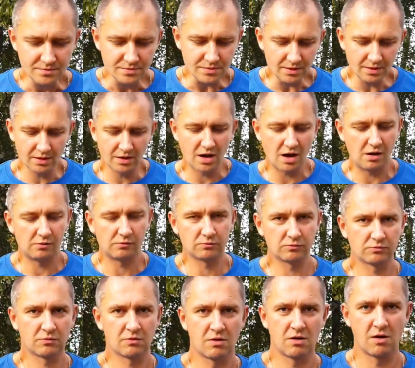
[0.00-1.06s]
скажи мне
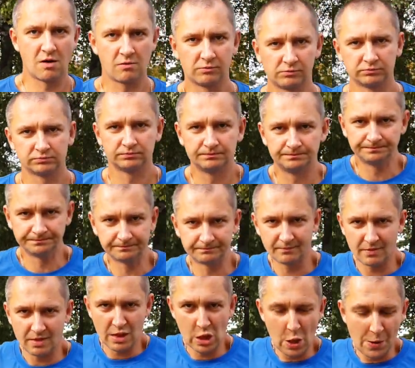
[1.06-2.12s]
хорошо, между черным и
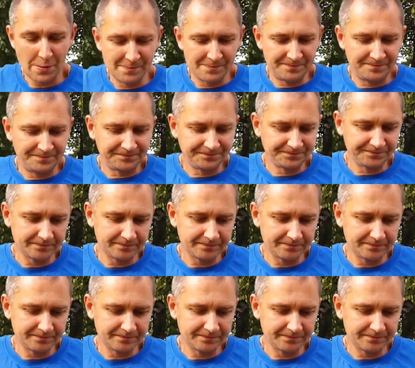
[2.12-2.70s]
зеленым чериком.